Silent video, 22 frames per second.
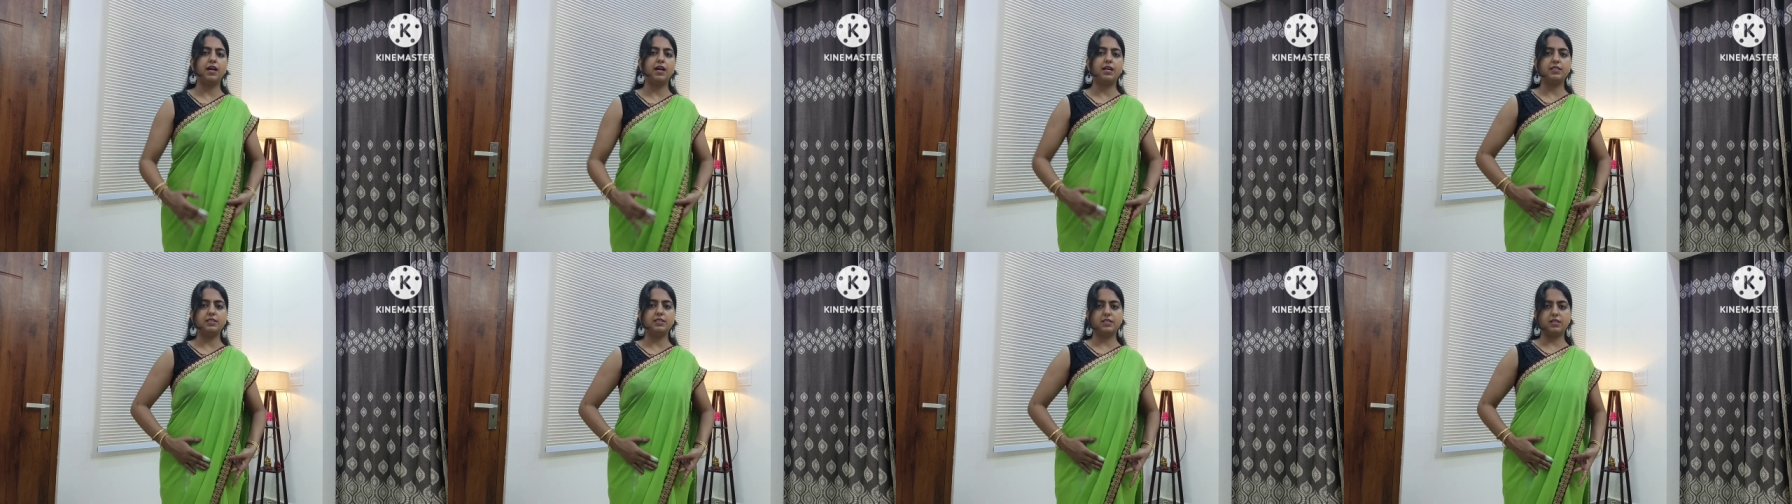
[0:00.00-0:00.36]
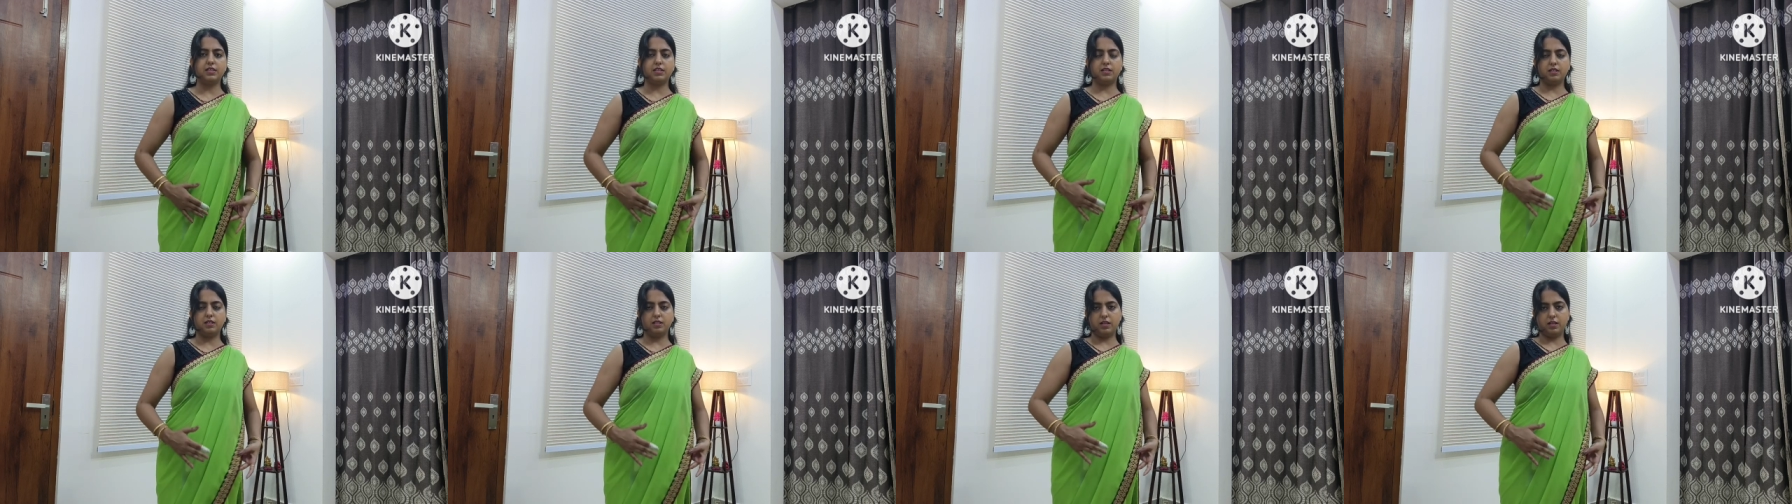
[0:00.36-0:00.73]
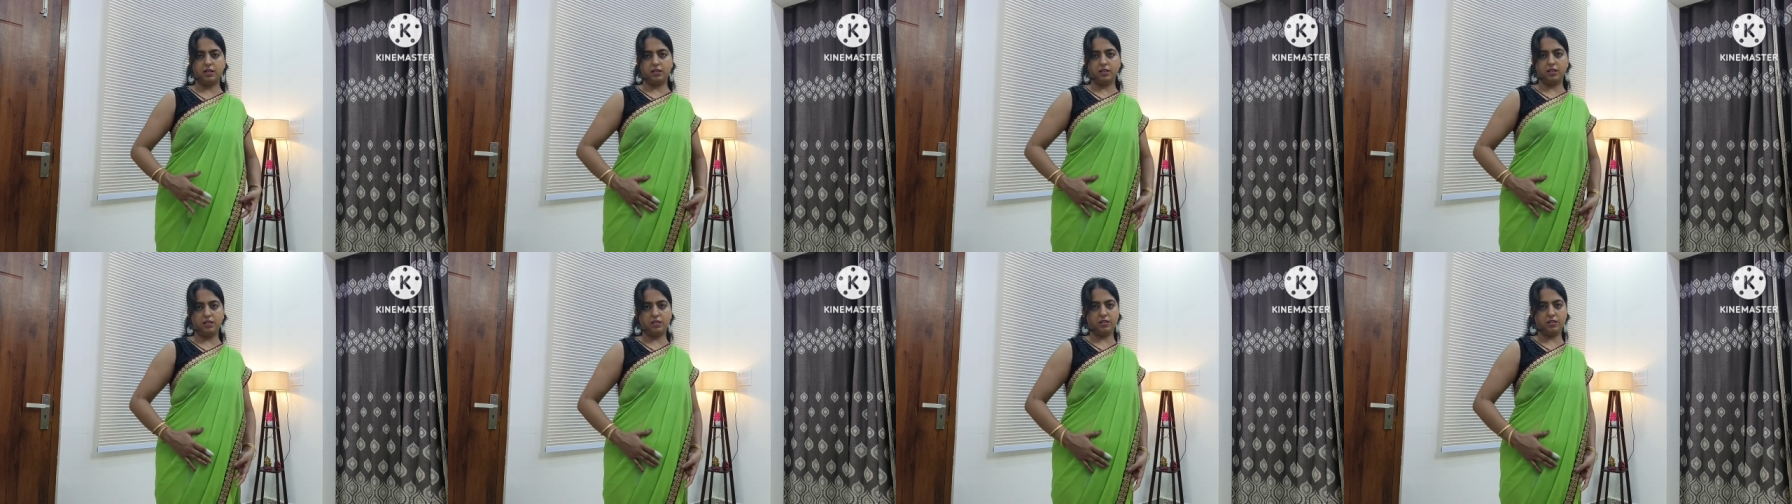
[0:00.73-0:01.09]
हाइट
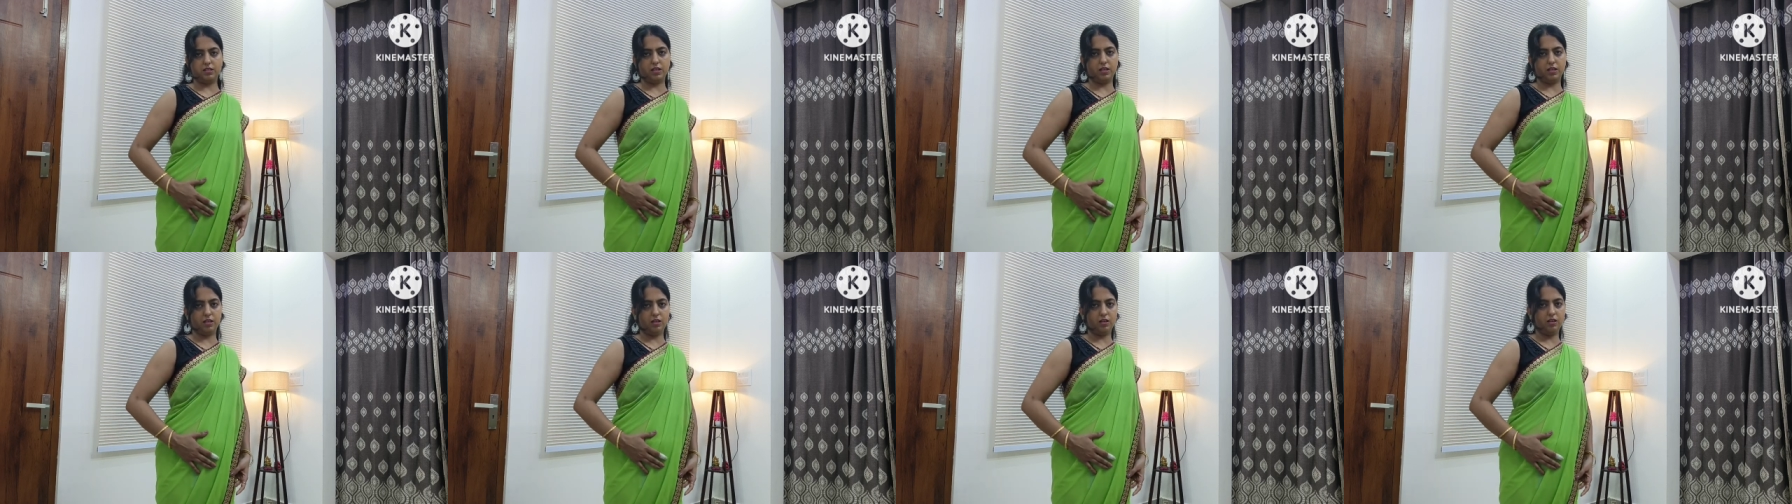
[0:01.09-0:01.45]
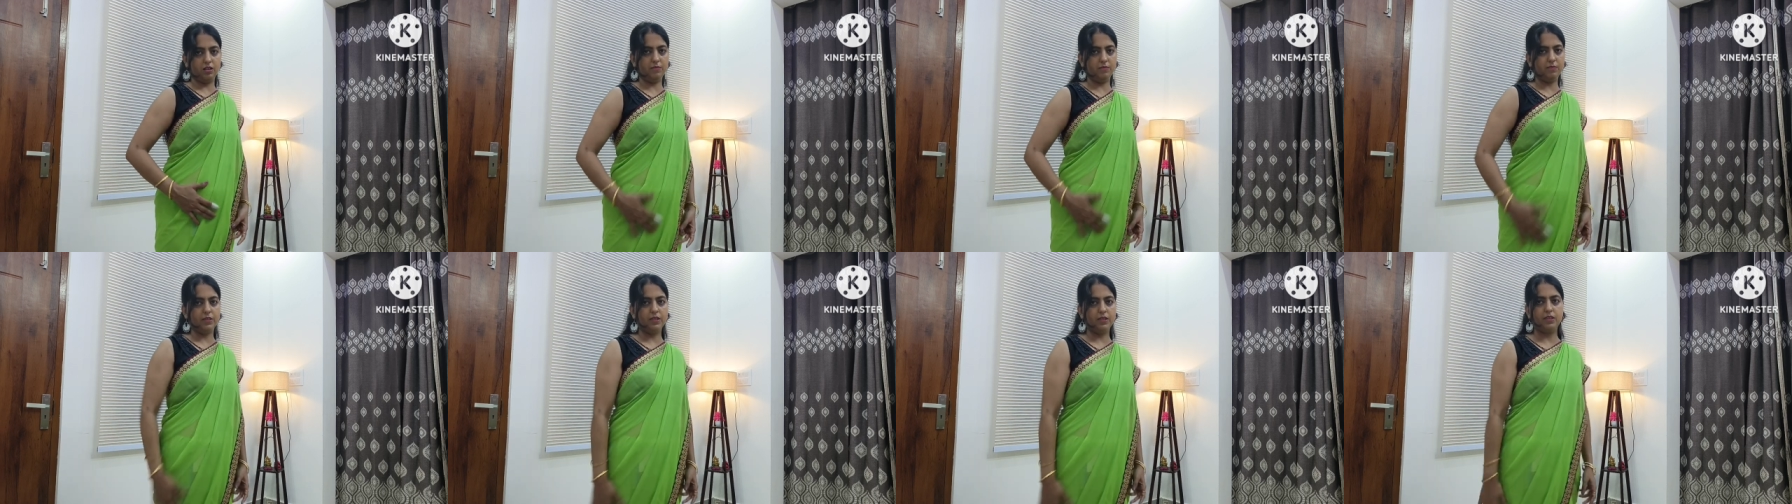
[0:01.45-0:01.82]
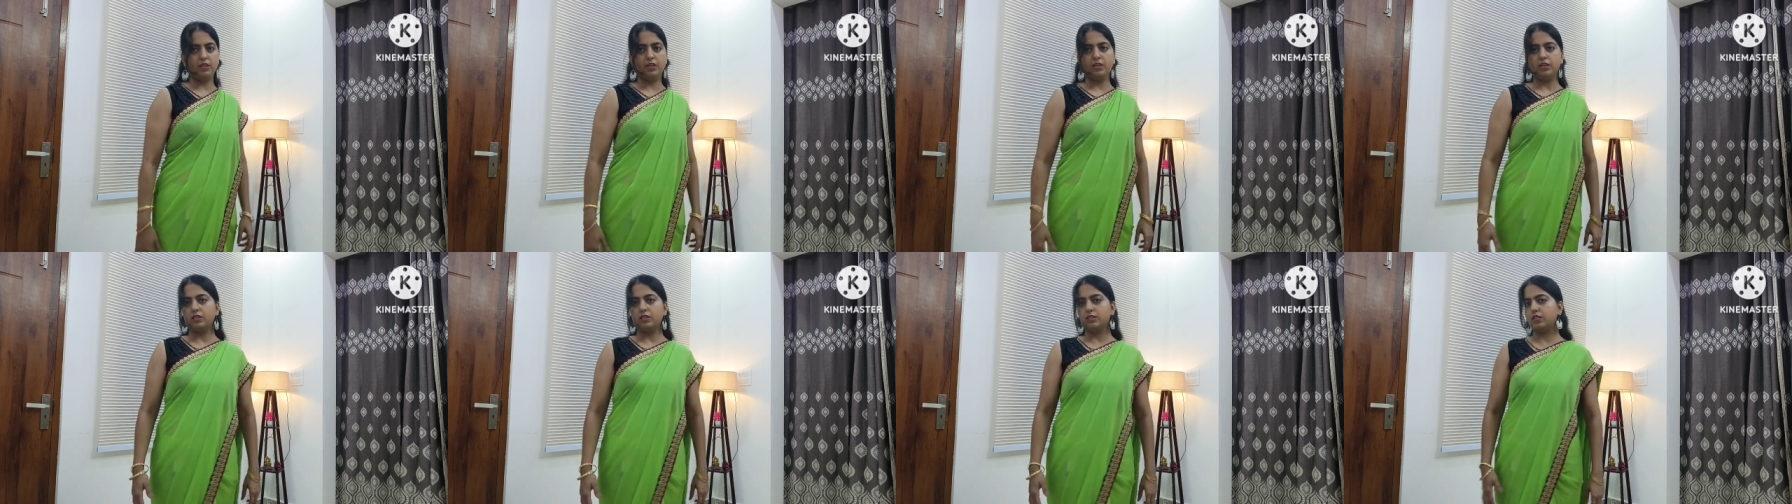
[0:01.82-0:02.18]
हैंकी टकिंग का
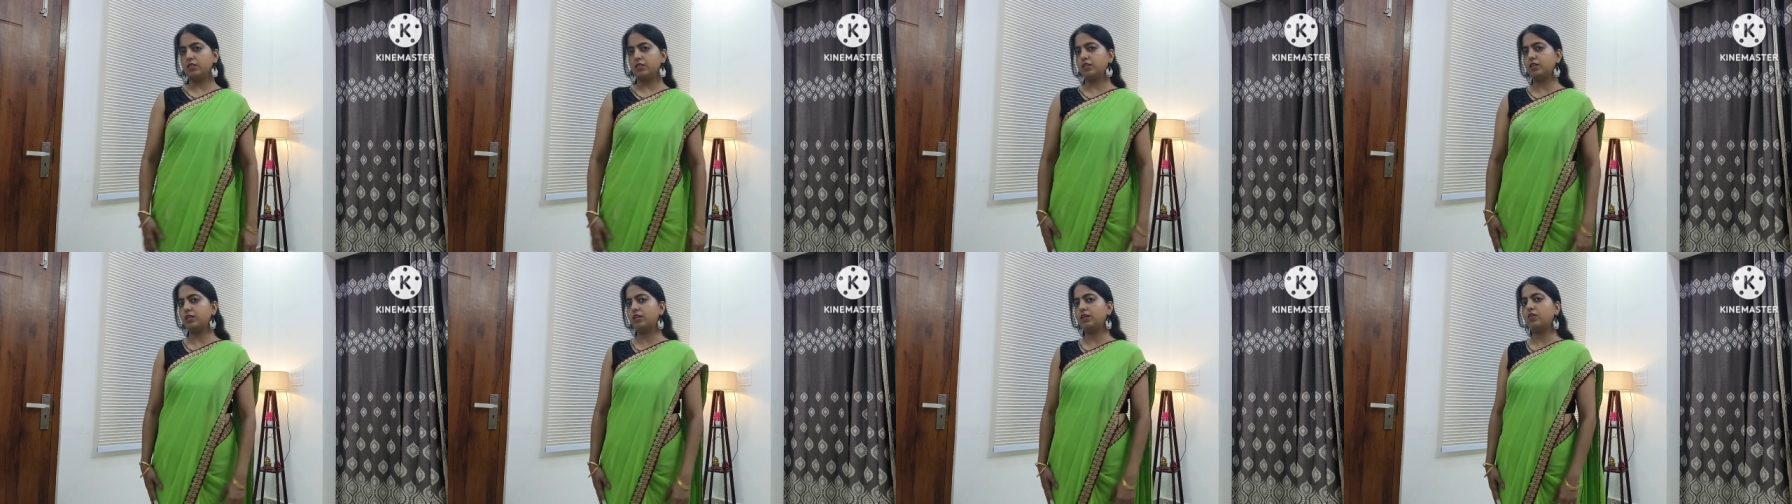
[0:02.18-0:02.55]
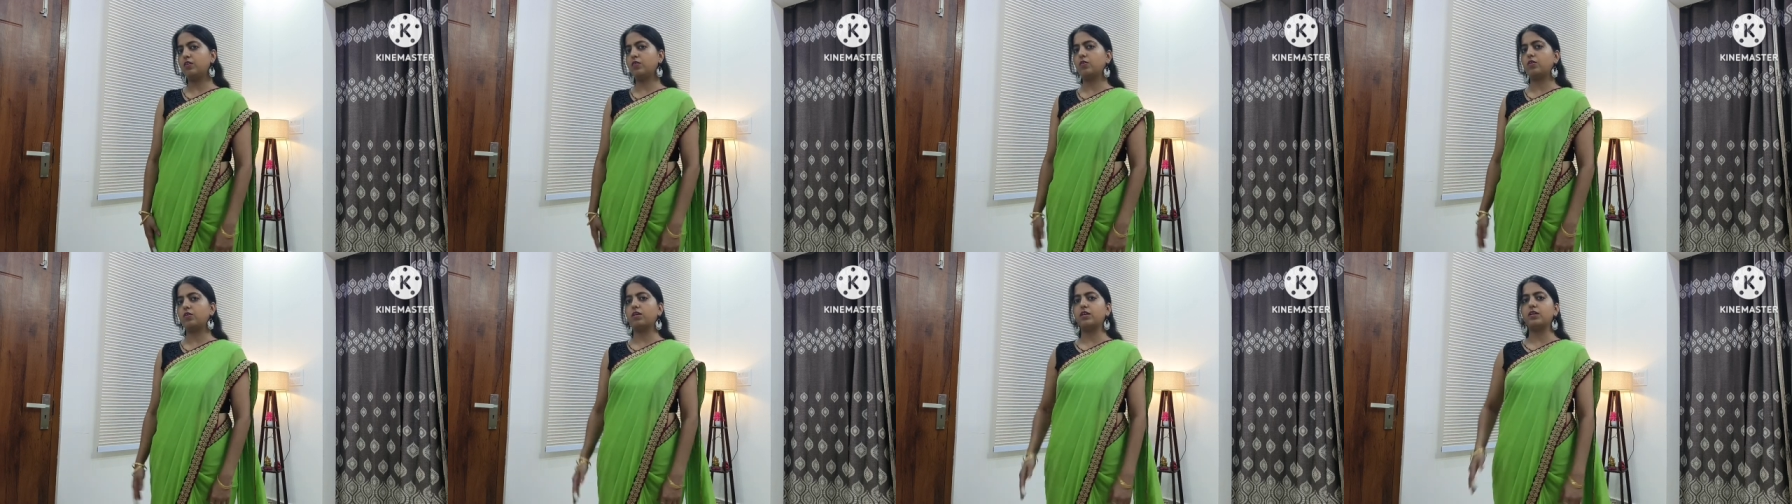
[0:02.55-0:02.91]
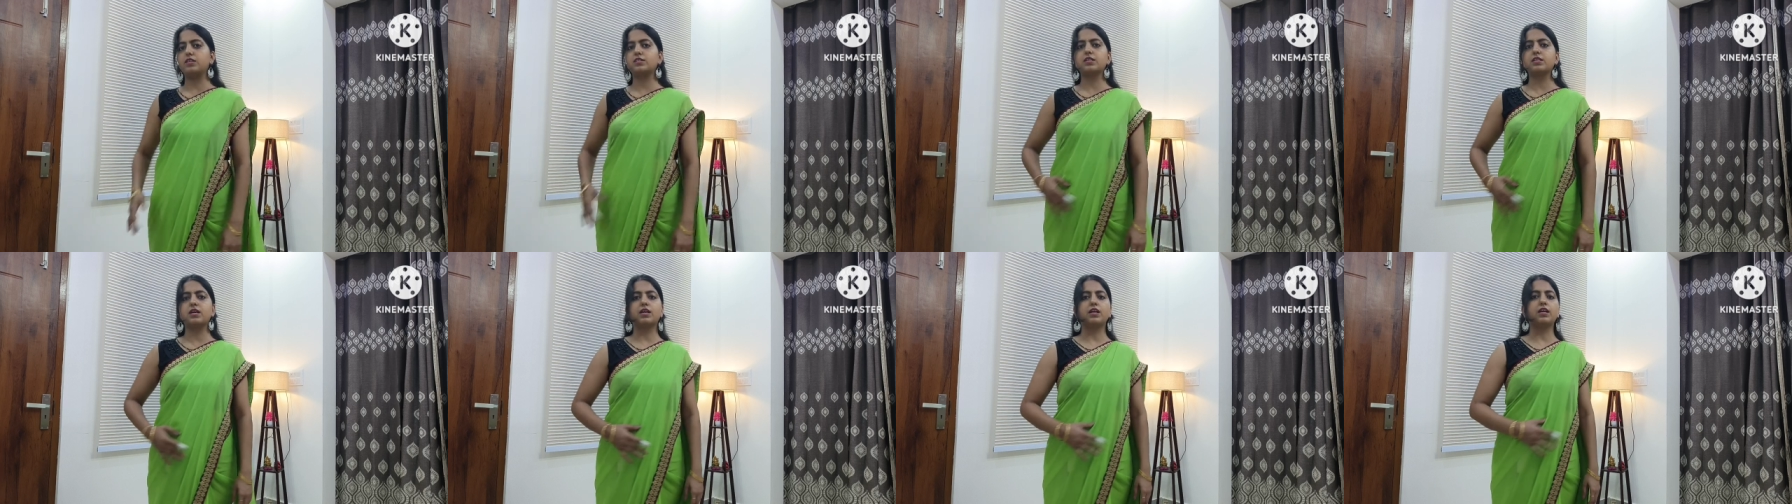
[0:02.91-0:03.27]
ठीक है और
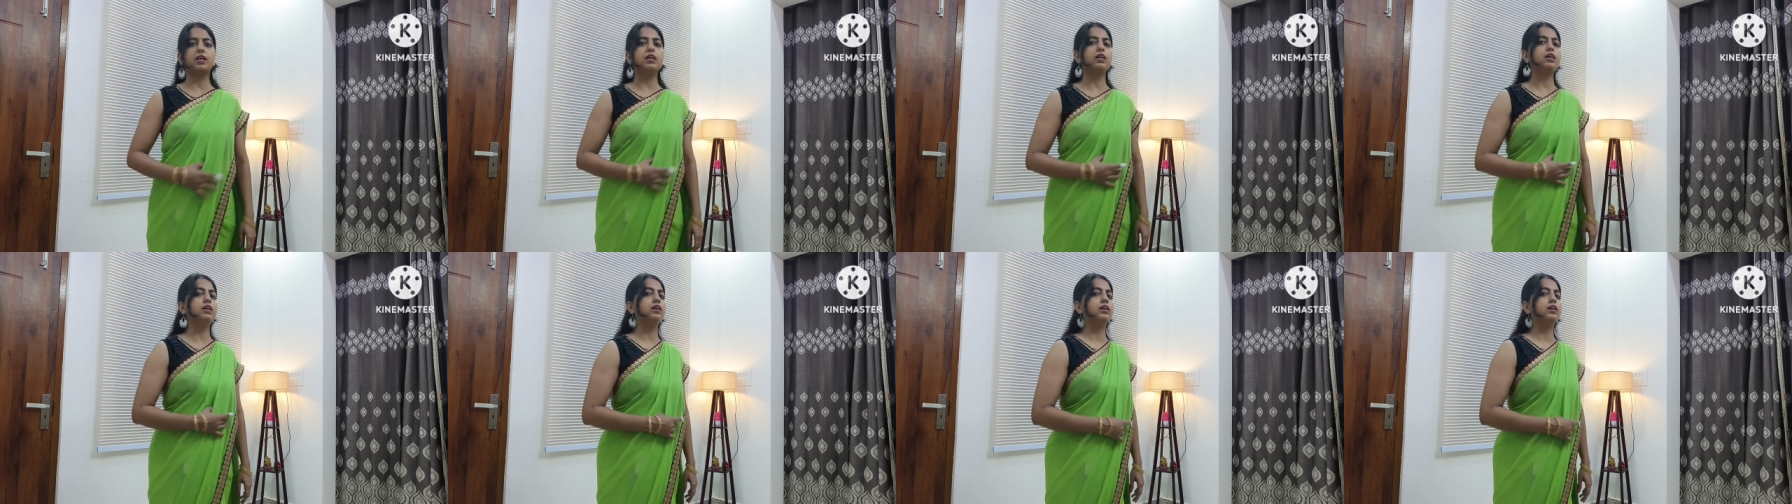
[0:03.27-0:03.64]
ये सारे